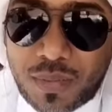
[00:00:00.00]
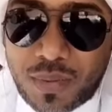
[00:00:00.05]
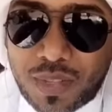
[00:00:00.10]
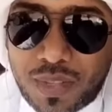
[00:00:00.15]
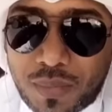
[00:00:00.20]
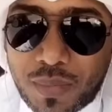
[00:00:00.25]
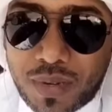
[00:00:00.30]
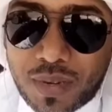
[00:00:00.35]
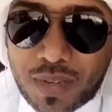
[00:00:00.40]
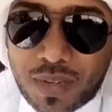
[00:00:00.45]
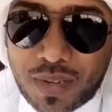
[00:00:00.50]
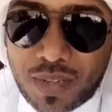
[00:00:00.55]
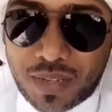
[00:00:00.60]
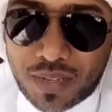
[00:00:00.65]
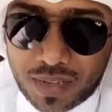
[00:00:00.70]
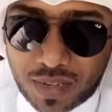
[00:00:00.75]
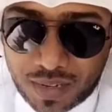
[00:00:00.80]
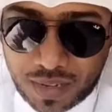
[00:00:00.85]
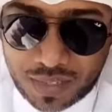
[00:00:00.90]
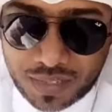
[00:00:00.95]
اتمنى انه
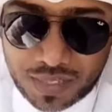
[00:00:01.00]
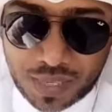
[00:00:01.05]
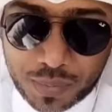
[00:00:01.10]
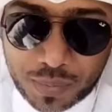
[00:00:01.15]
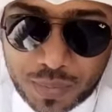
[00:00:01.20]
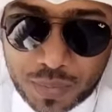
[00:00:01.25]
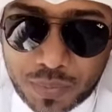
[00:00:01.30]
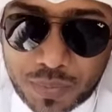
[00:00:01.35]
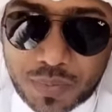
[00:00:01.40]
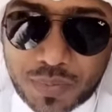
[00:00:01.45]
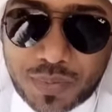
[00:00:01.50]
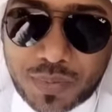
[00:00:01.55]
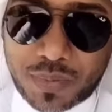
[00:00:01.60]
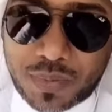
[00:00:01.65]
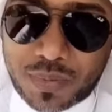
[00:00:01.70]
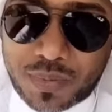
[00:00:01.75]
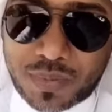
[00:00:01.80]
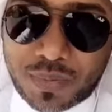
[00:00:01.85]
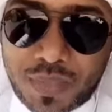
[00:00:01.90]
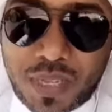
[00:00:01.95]
ينال اعجابكم
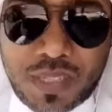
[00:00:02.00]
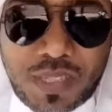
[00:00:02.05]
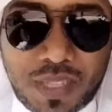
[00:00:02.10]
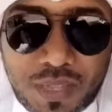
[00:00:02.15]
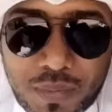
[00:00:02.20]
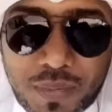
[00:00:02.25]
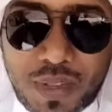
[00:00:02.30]
يعطيكم